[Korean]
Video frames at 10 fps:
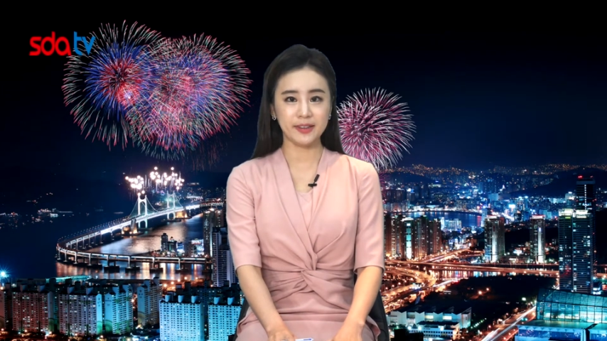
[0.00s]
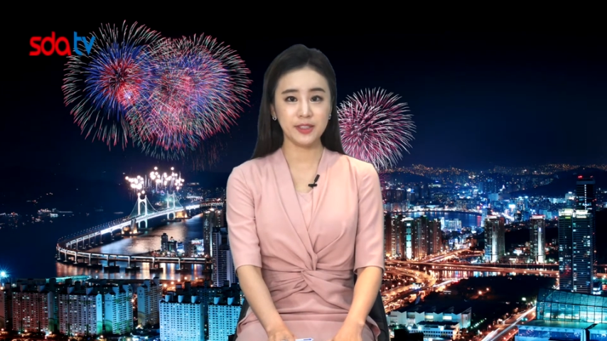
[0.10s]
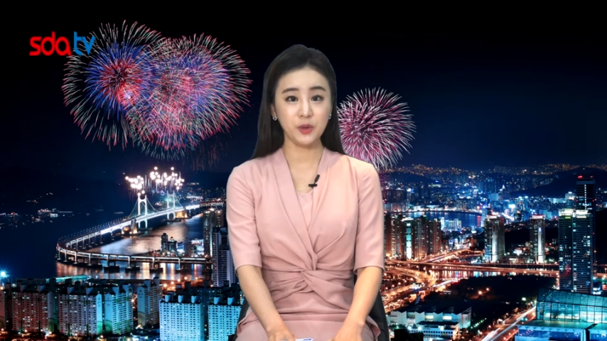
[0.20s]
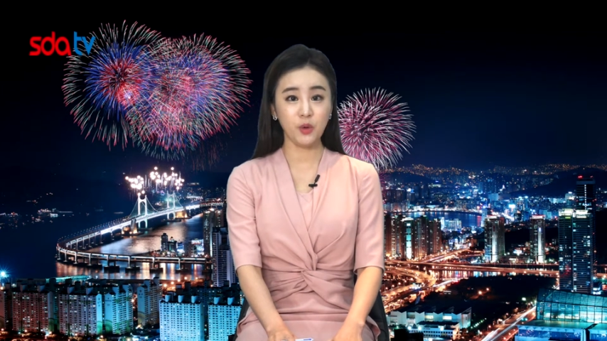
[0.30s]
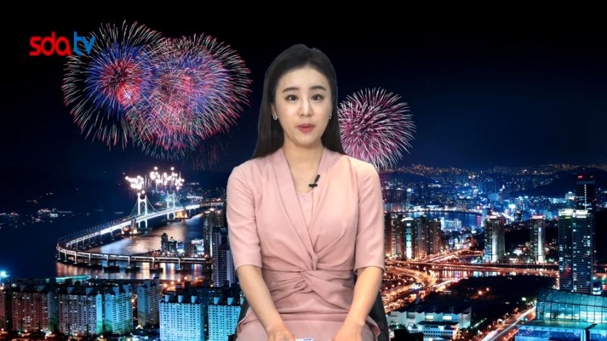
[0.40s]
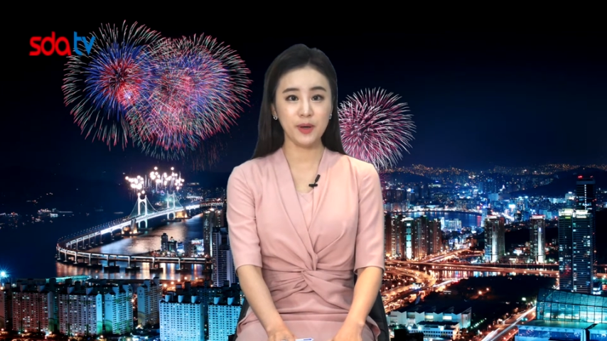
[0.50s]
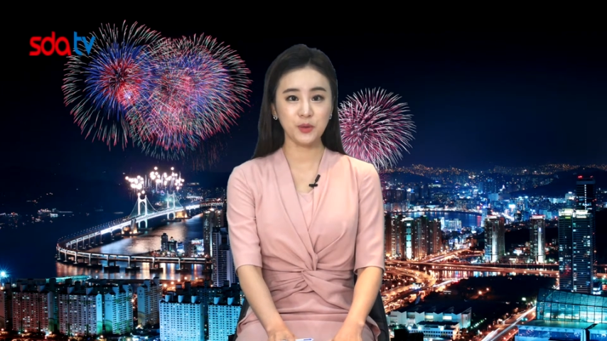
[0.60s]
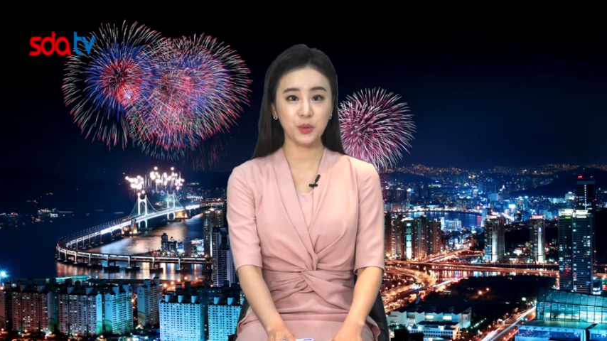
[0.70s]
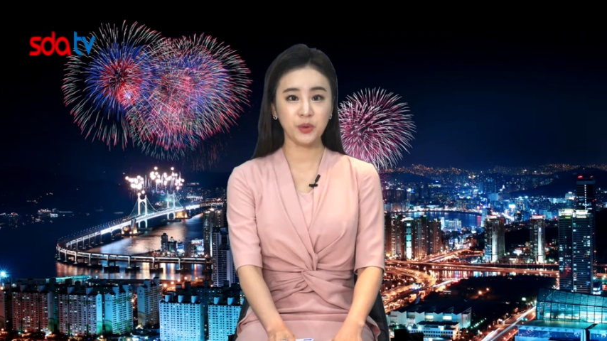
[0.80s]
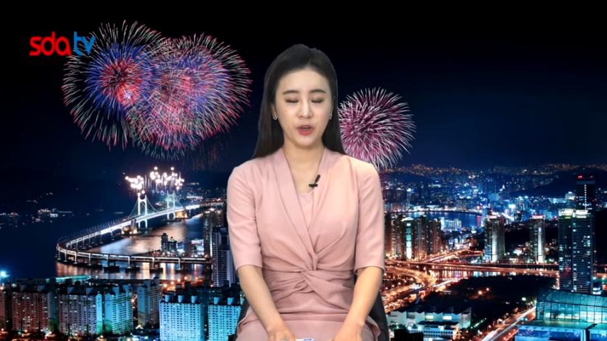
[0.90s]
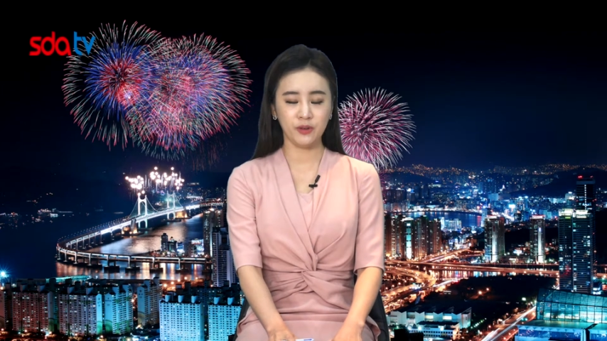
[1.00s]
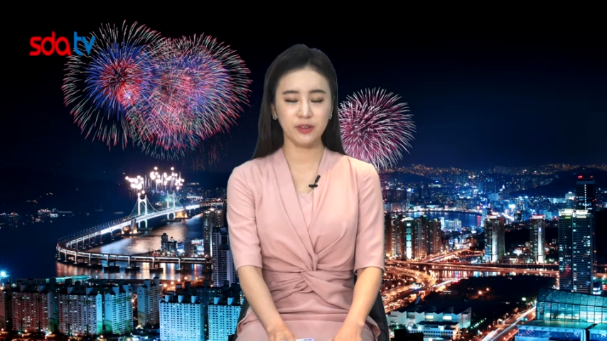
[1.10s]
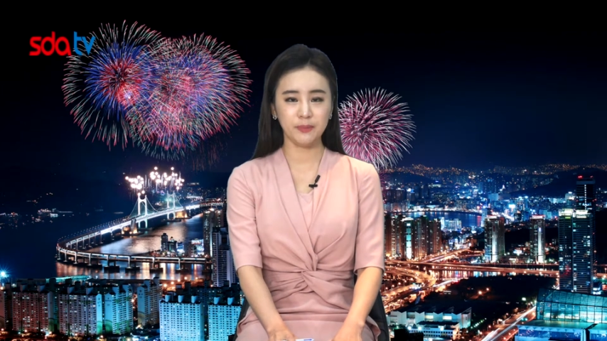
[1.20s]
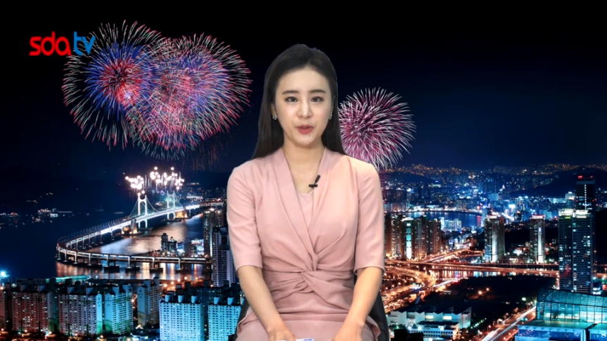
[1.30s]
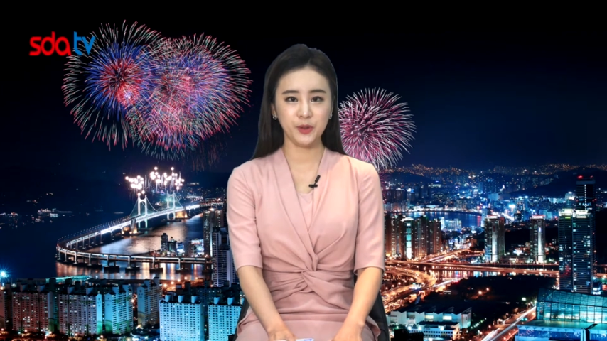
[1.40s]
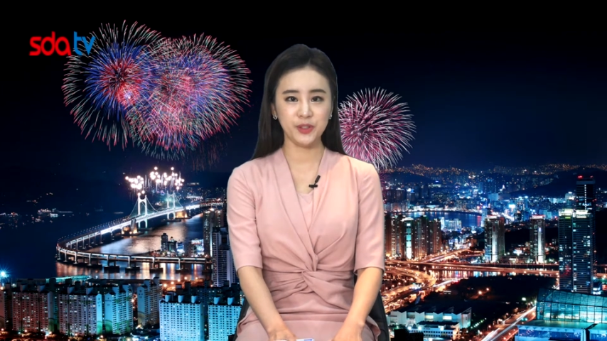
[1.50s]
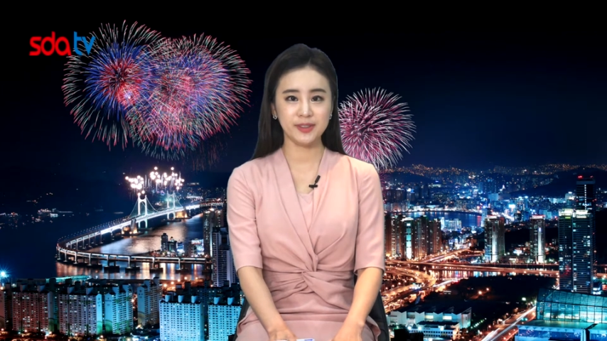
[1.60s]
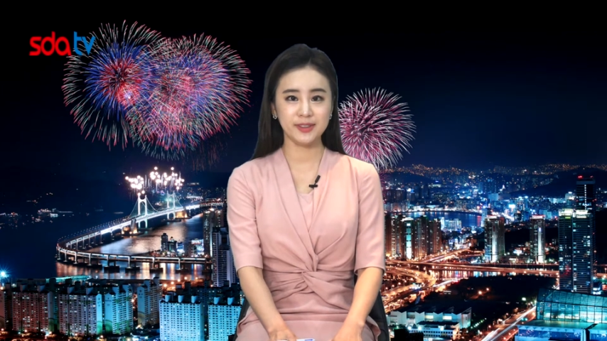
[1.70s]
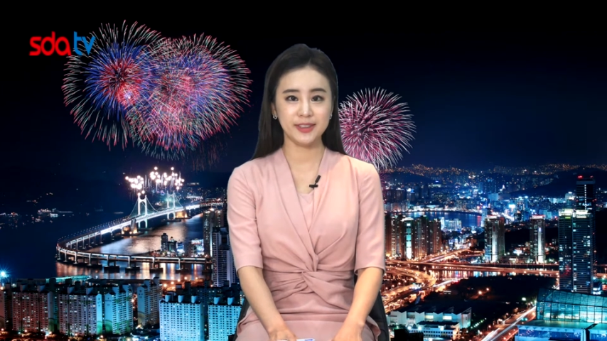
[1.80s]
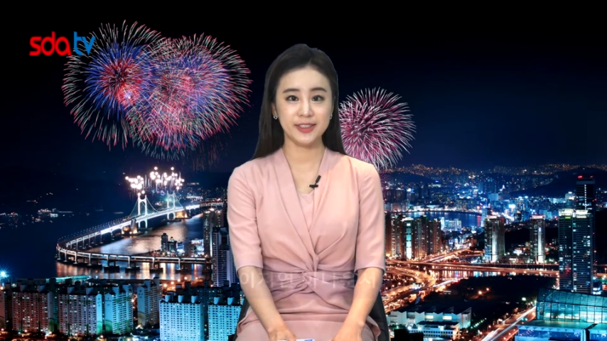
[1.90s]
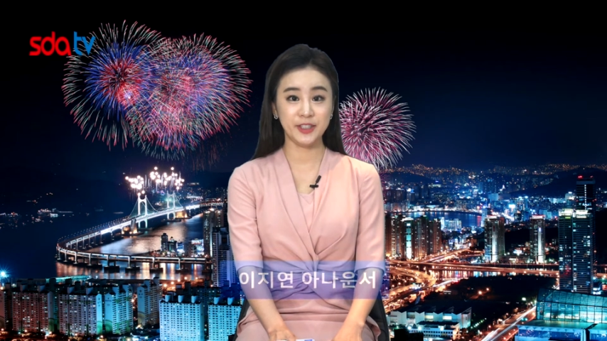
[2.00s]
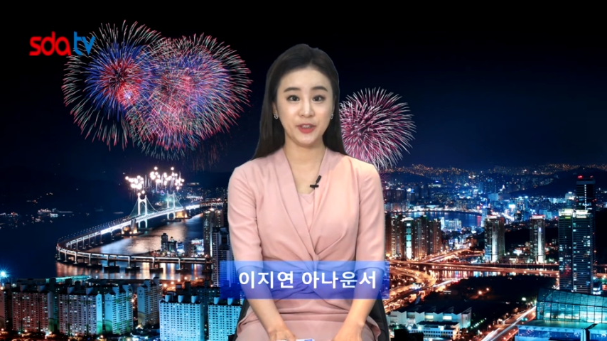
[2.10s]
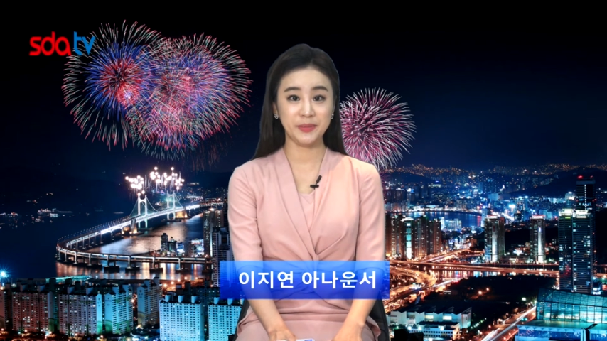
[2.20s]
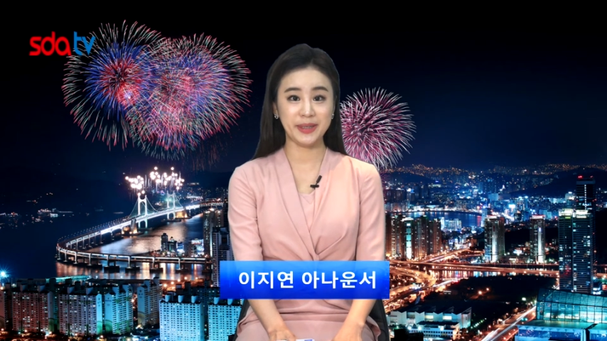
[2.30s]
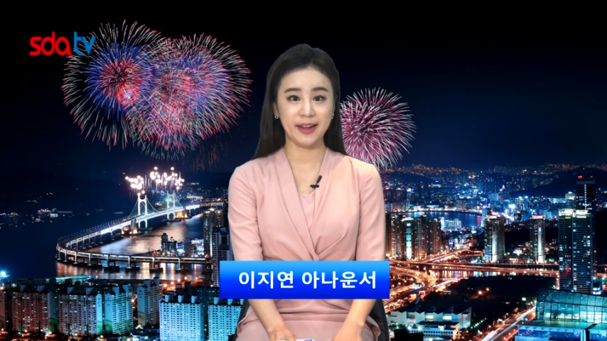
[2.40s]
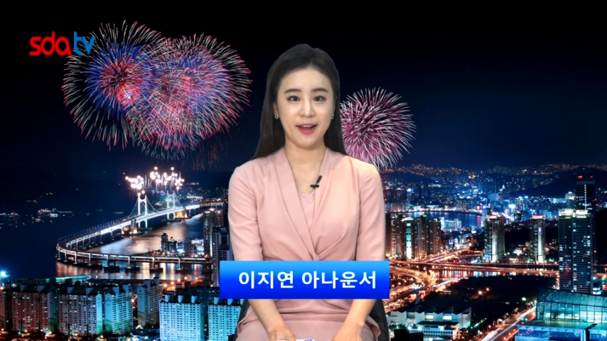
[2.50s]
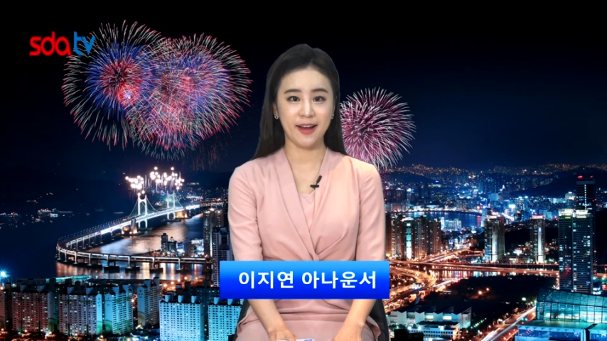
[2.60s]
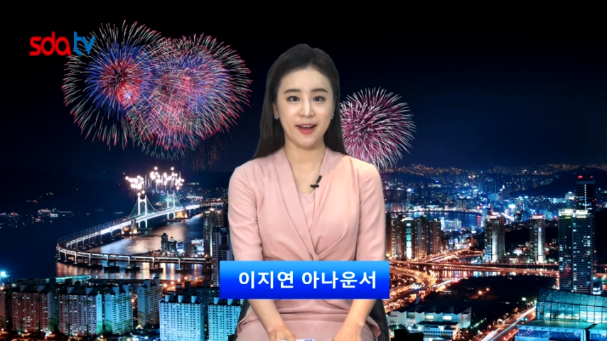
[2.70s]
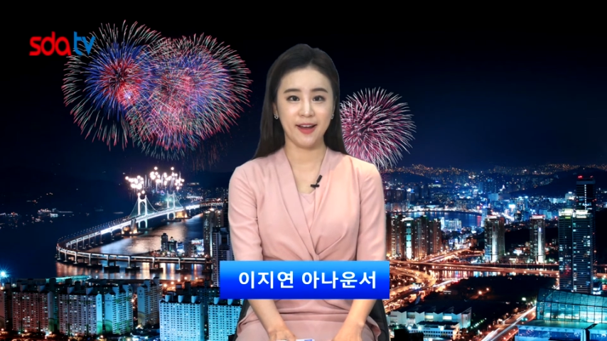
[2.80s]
신동아 방송 경남 뉴스 이지연입니다.